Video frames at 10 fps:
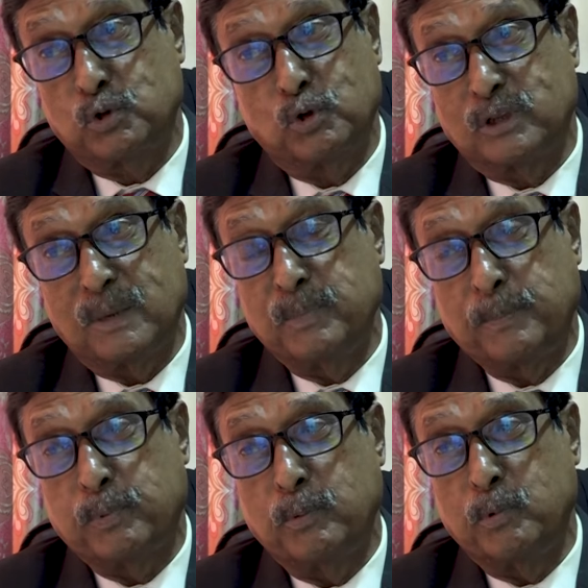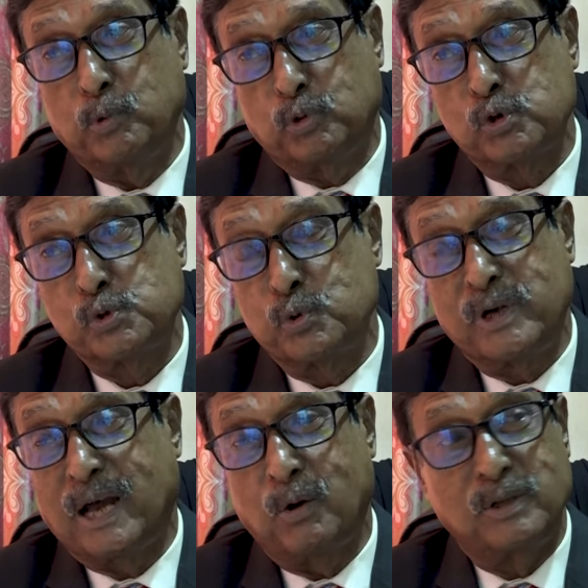জনতার বিপ্লবের উত্তরসূরি
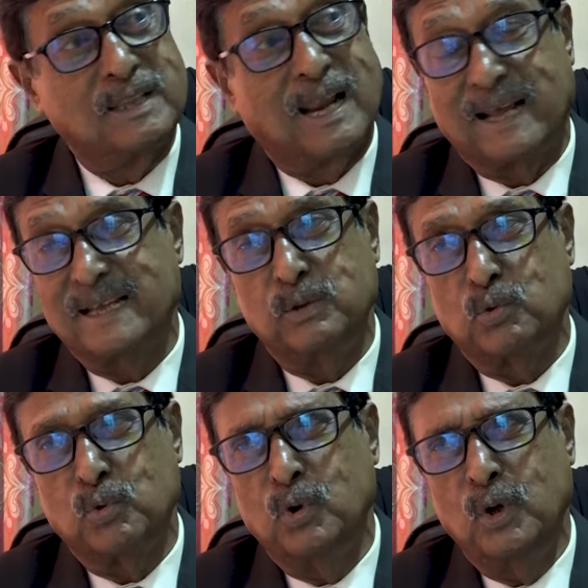না হয় তারা কিন্তু